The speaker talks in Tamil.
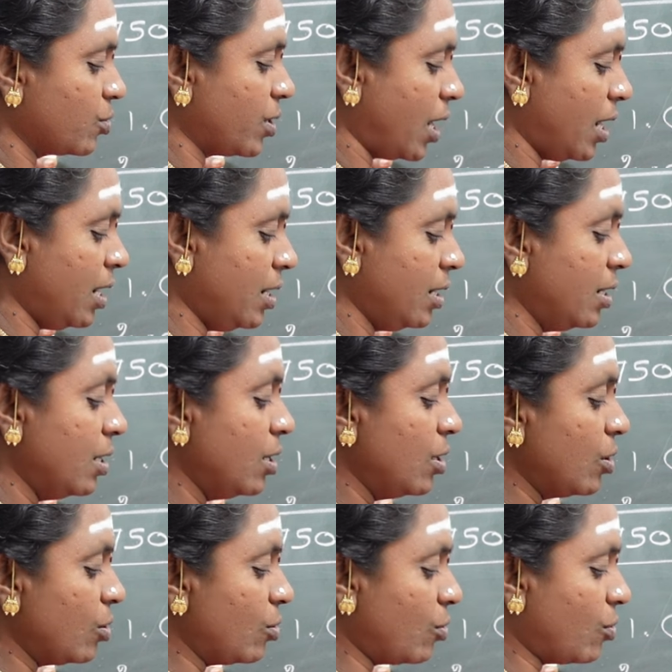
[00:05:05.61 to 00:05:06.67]
தான்
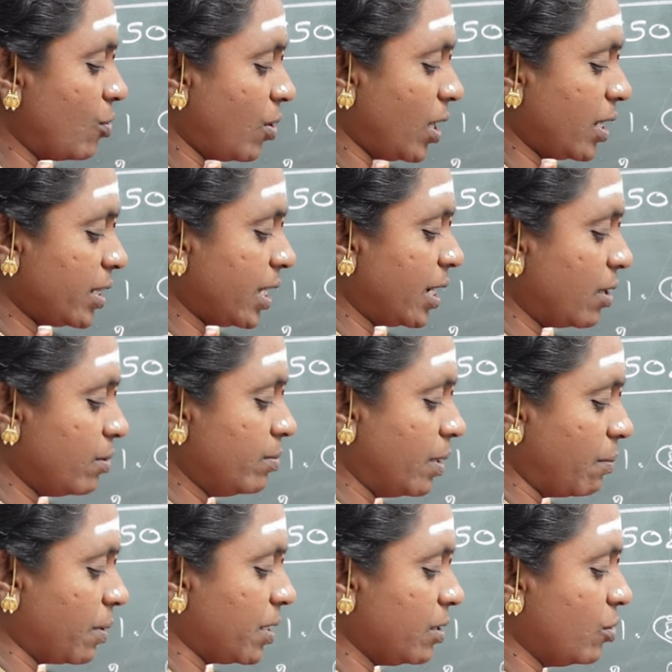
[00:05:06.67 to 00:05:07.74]
குழந்தைகளும்
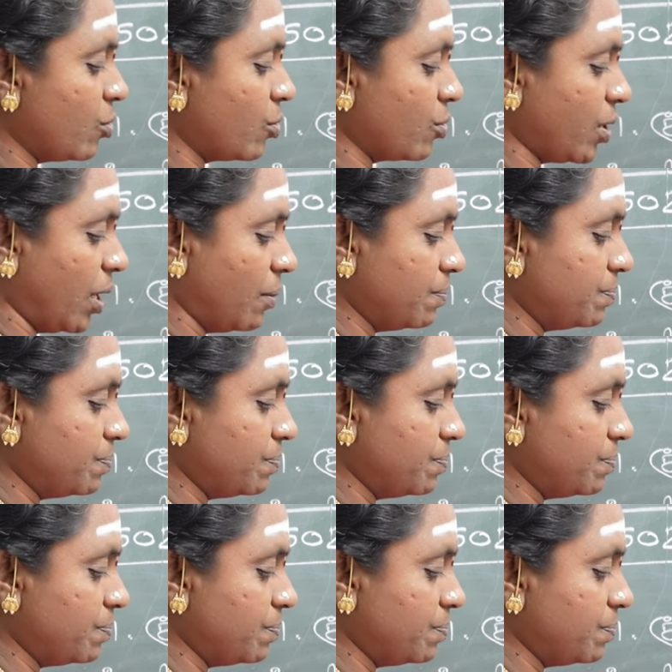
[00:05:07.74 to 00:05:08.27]
நமக்கு குரு தான்